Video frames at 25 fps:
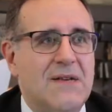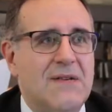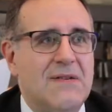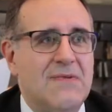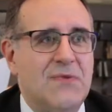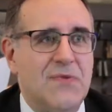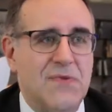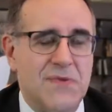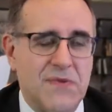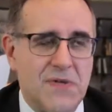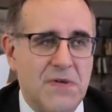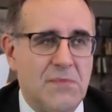
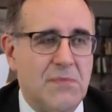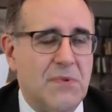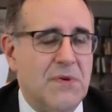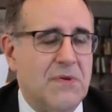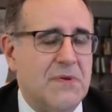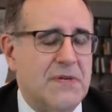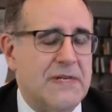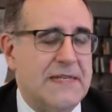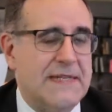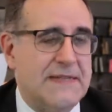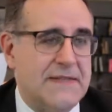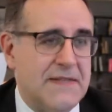non
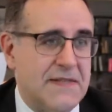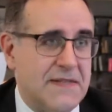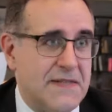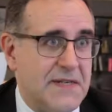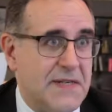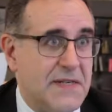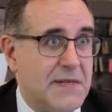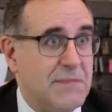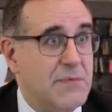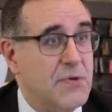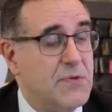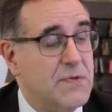seulement
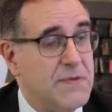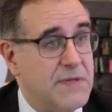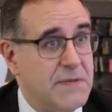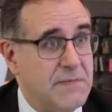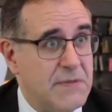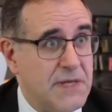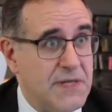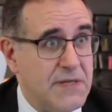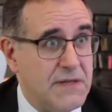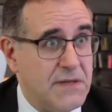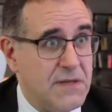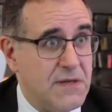esthétique mais aussi
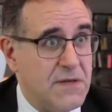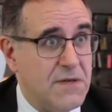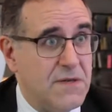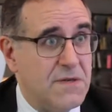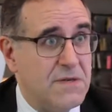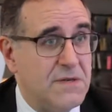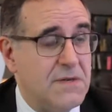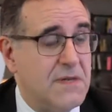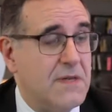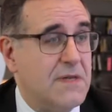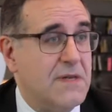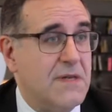
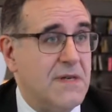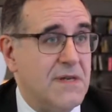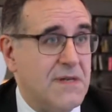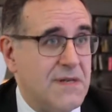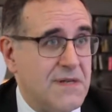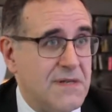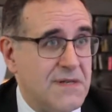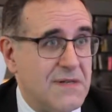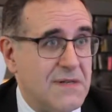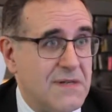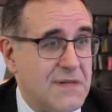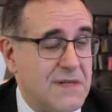militant, qui
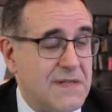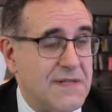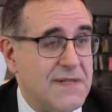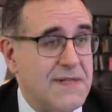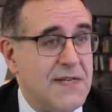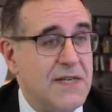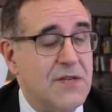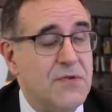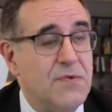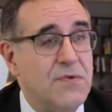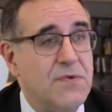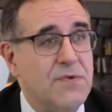
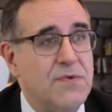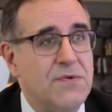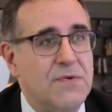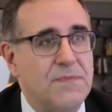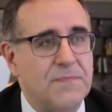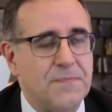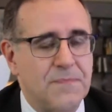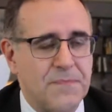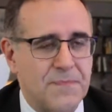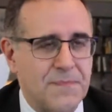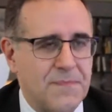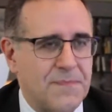essaye de
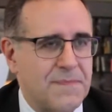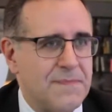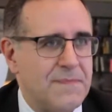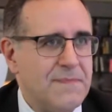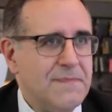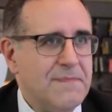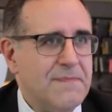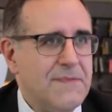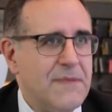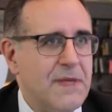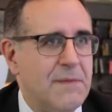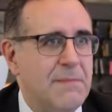
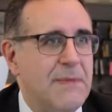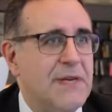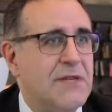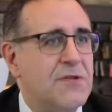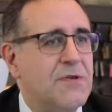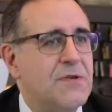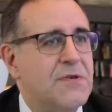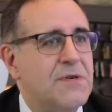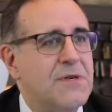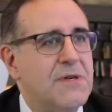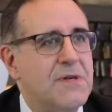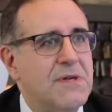
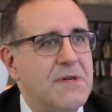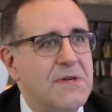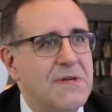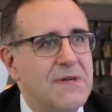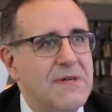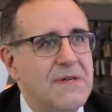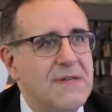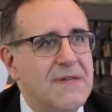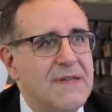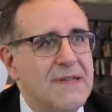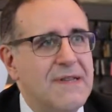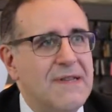mettre
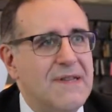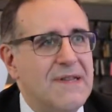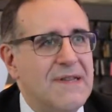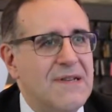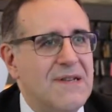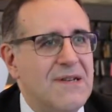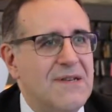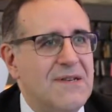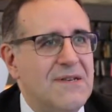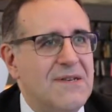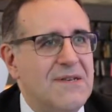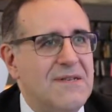
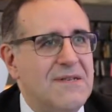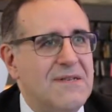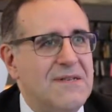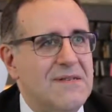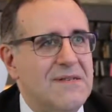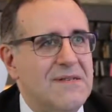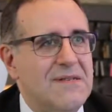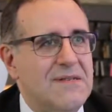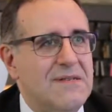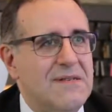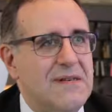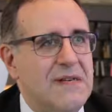
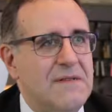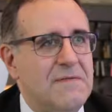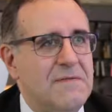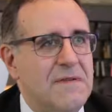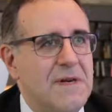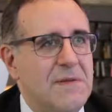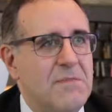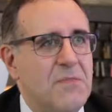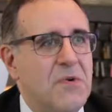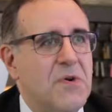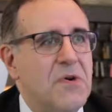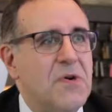la
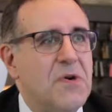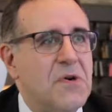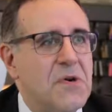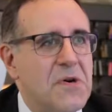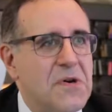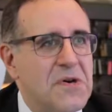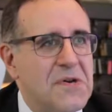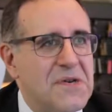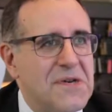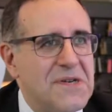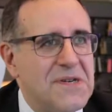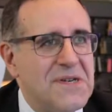femme
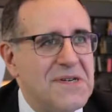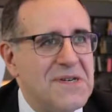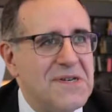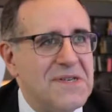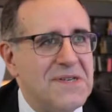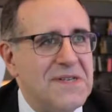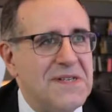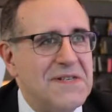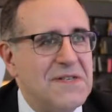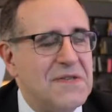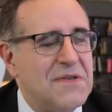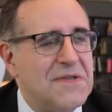
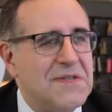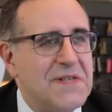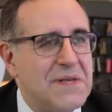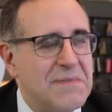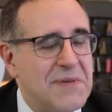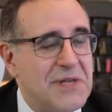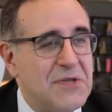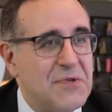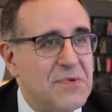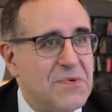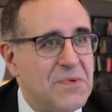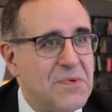hors des sentiers
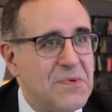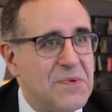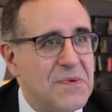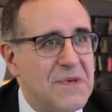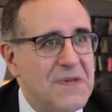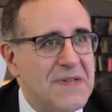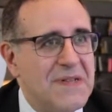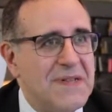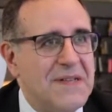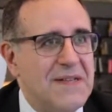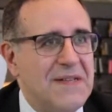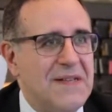battus,
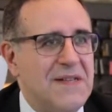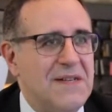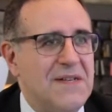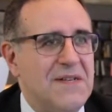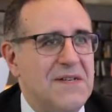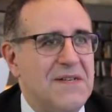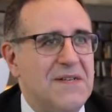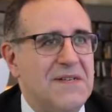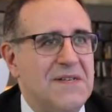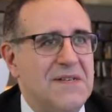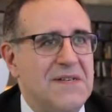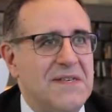
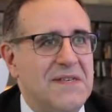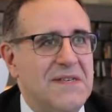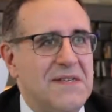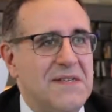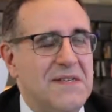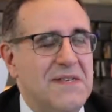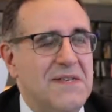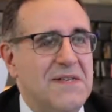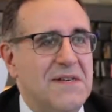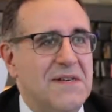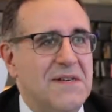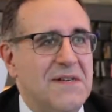
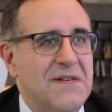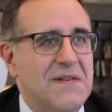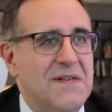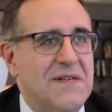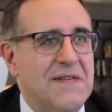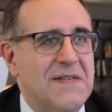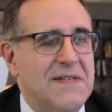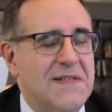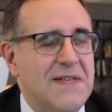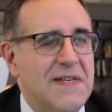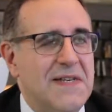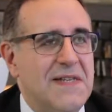qui
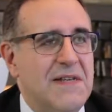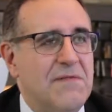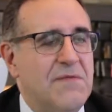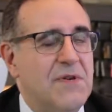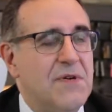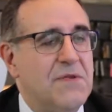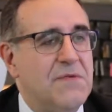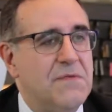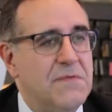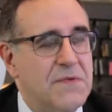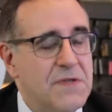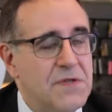essaye
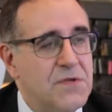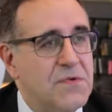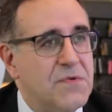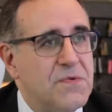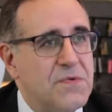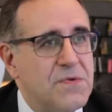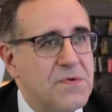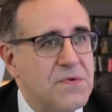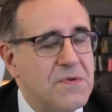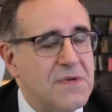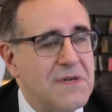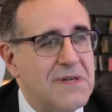d'avoir une
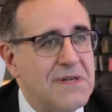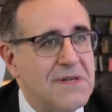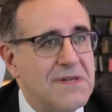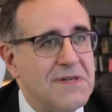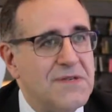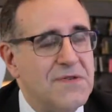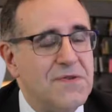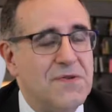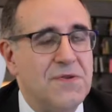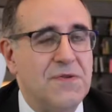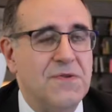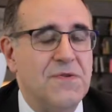vision sur,
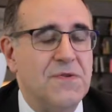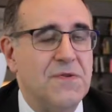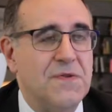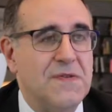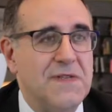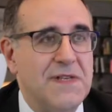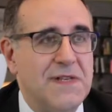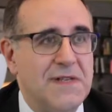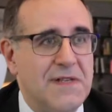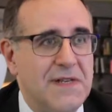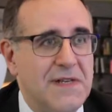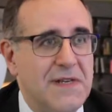la, sur notre
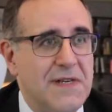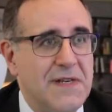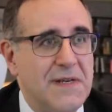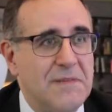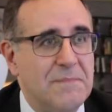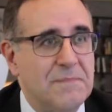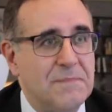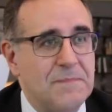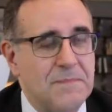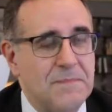société,